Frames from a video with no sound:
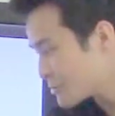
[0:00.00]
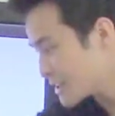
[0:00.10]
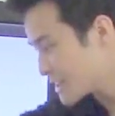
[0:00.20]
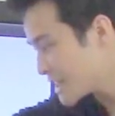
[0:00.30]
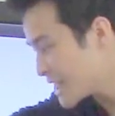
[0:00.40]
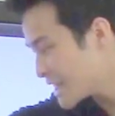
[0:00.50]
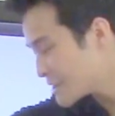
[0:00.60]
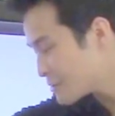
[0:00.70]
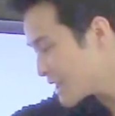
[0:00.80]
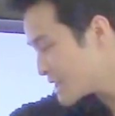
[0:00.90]
書ですね提
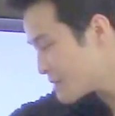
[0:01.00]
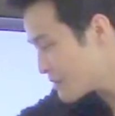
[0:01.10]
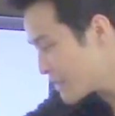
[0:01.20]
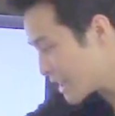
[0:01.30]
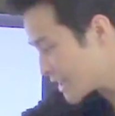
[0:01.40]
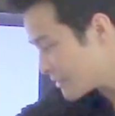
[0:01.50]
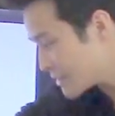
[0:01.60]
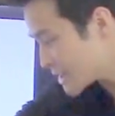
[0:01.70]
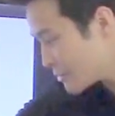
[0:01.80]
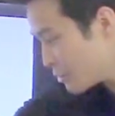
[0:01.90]
案書が一番上になってい
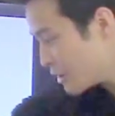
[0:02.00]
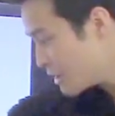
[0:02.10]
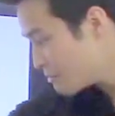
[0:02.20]
るんですけど、